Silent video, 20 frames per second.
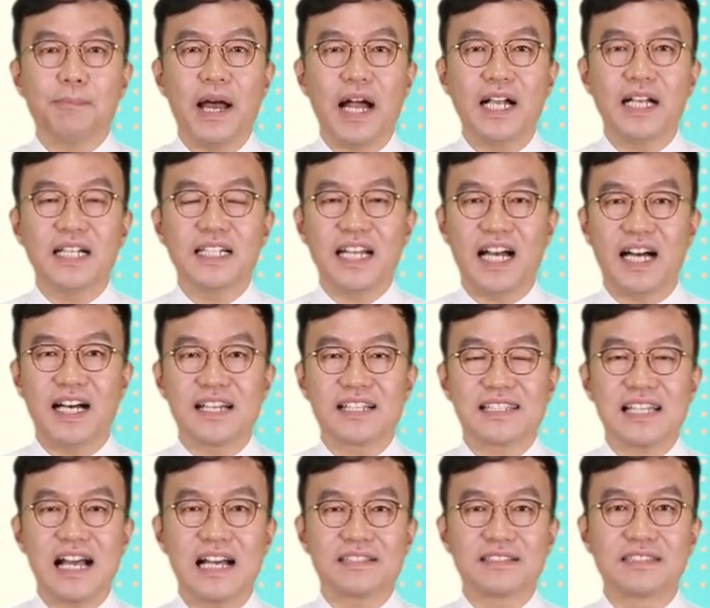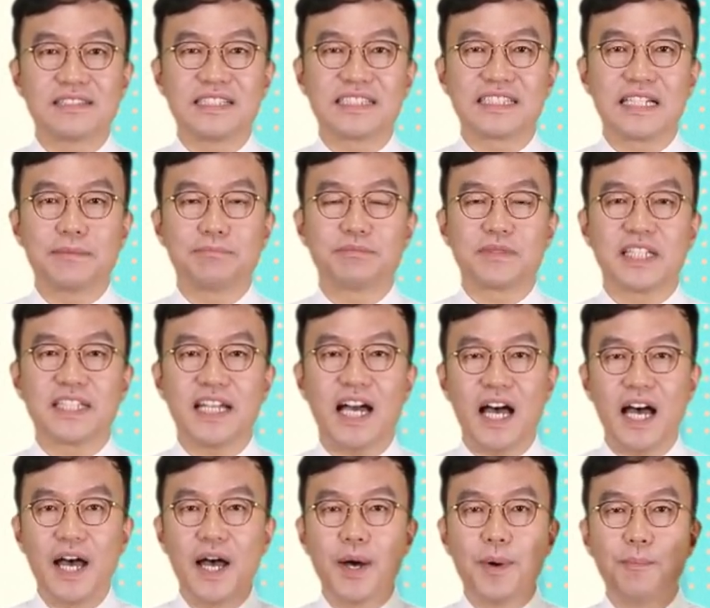팔다 사선
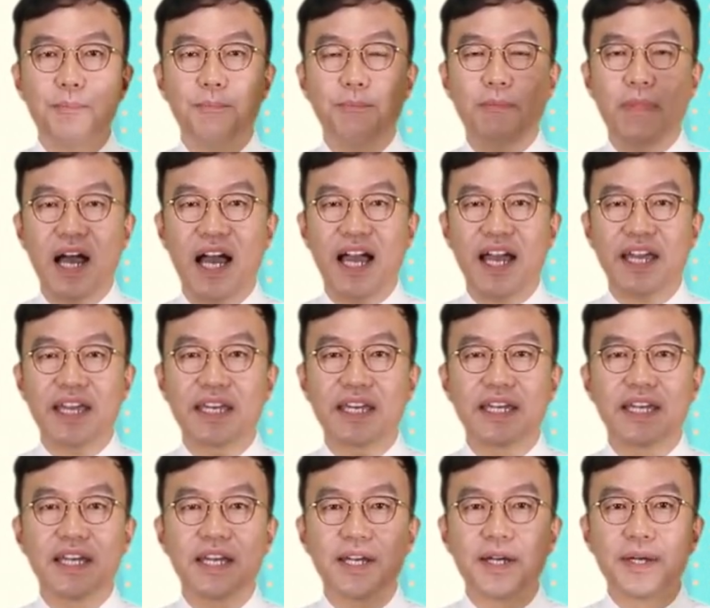글자입니다. 마이